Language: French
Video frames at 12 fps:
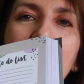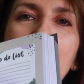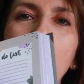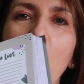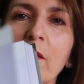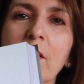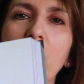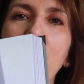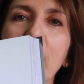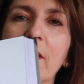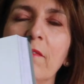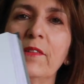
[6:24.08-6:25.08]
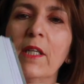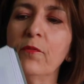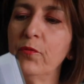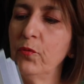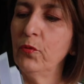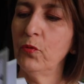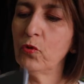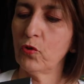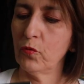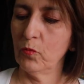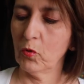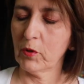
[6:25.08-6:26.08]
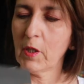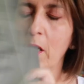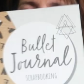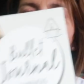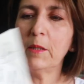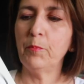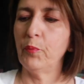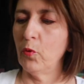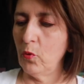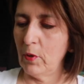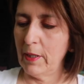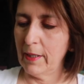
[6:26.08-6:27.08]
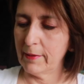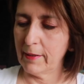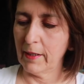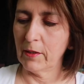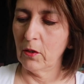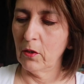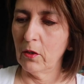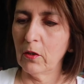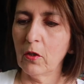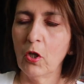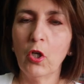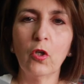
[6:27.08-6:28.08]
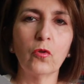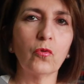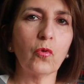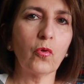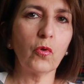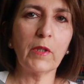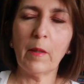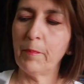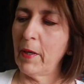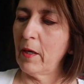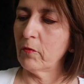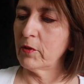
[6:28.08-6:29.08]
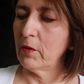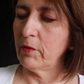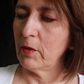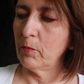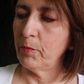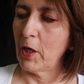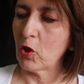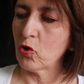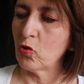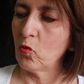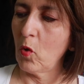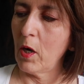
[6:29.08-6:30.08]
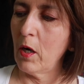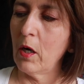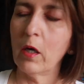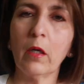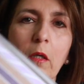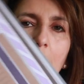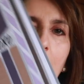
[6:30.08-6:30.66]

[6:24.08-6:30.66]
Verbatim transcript: dites-moi si vous les aviez vus, je vous montre un petit peu l'intérieur. Donc au départ, vous avez une page noire,